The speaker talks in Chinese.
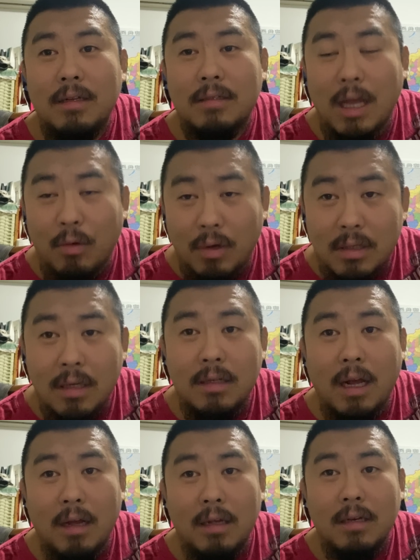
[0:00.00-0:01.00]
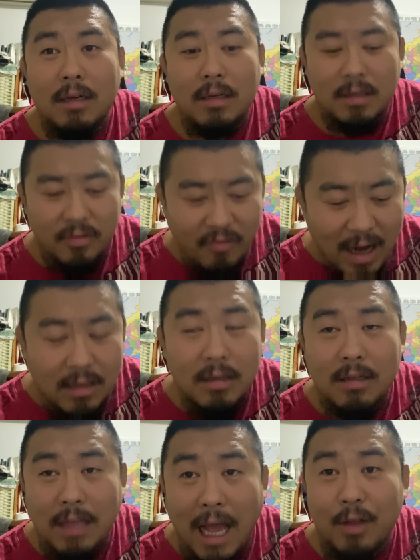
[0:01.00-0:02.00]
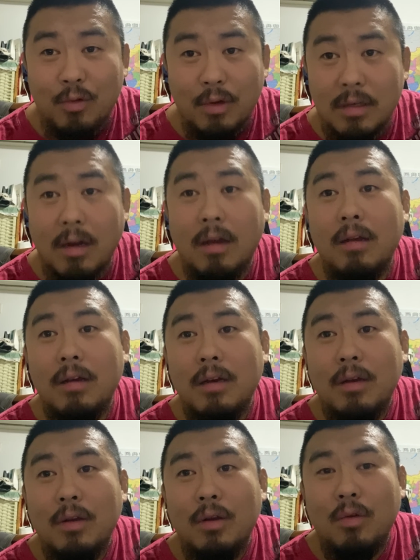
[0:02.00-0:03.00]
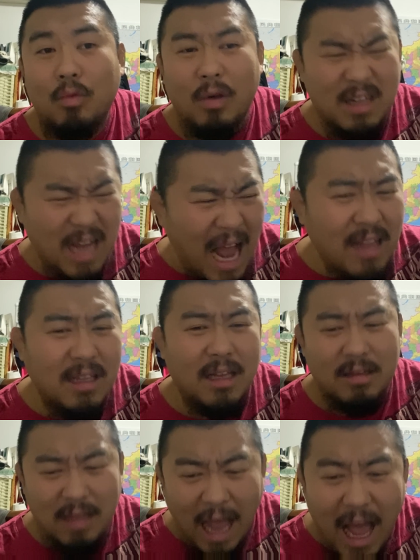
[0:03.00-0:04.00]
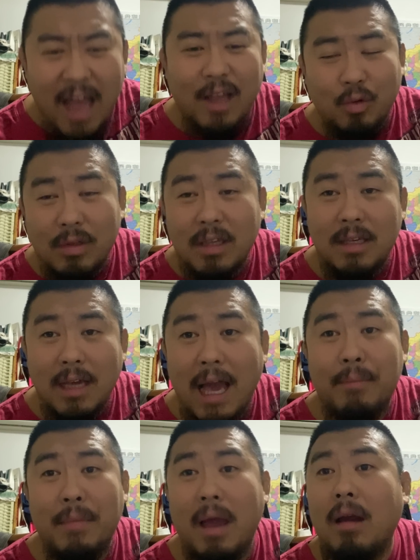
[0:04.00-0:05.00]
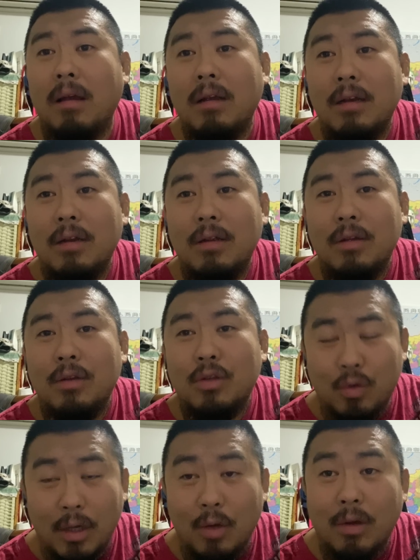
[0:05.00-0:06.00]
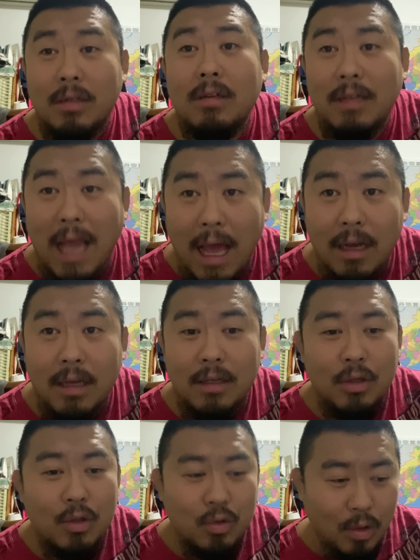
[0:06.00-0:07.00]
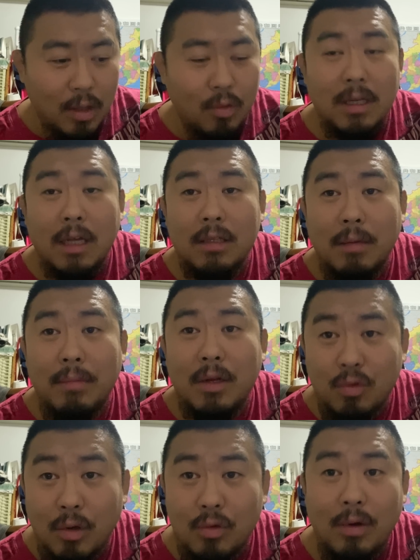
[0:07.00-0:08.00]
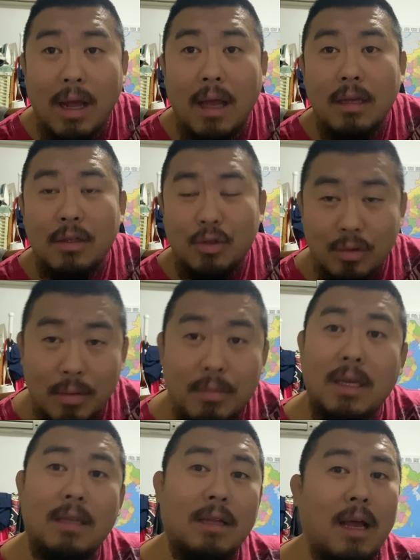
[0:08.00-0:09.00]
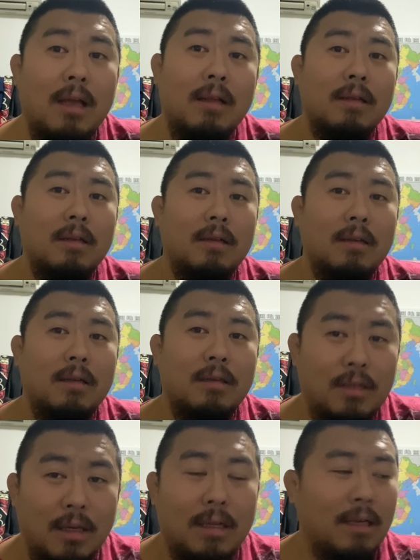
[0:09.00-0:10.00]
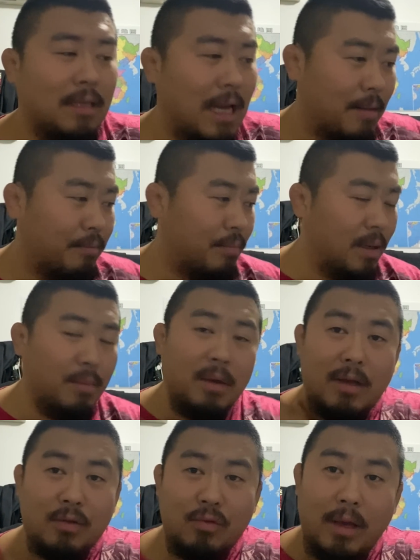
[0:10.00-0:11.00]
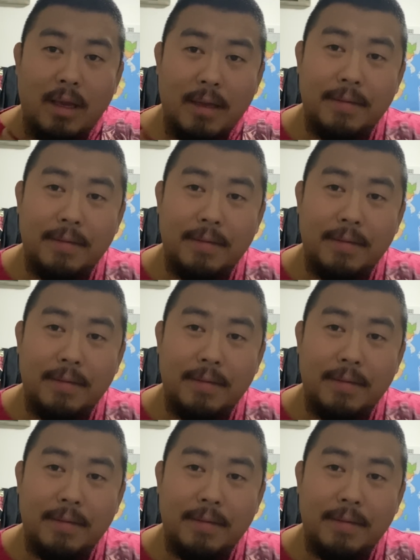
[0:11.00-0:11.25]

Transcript: 在我身上发生了太多事儿，我看见了太多的阴暗面，所以我睁眼了。所以我想他妈说出来，就这么简单。谢谢大家，陛下万岁。